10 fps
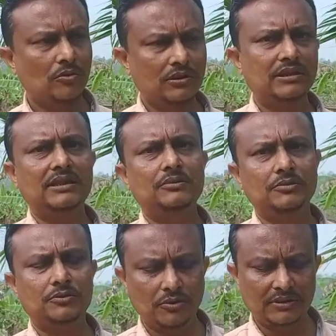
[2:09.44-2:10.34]
और देखिए
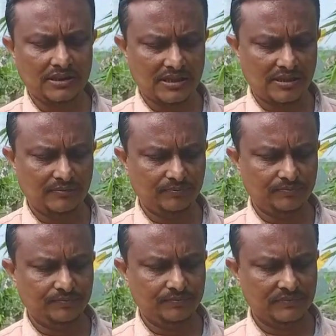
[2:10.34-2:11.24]
दोस्तों ये
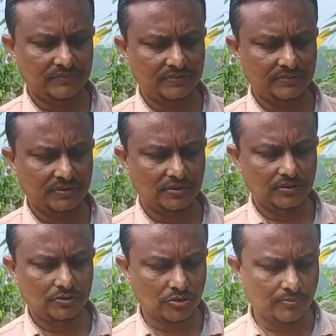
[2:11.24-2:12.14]

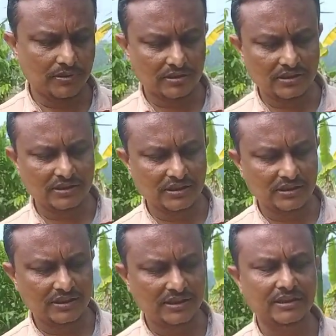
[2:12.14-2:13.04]
जो बकरी
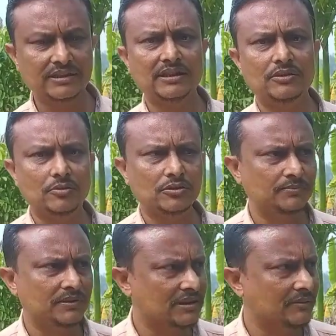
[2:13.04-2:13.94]
देख रही है ये
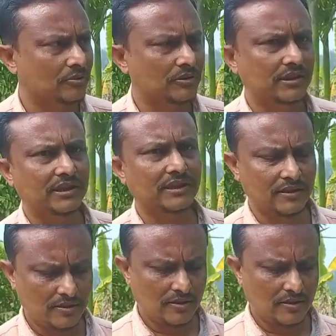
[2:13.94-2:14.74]
क्रॉस बीट का बकरी है